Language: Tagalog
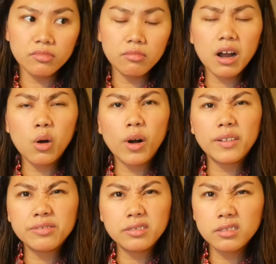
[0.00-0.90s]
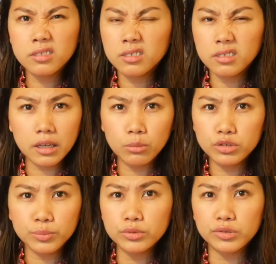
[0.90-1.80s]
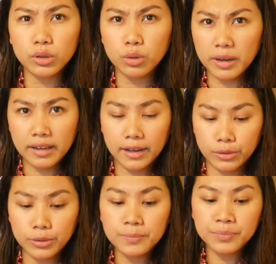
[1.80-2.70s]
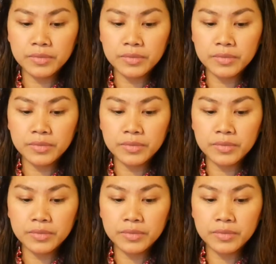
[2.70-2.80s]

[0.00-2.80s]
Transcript: mga 1 tablespoon siguro, parang ganun.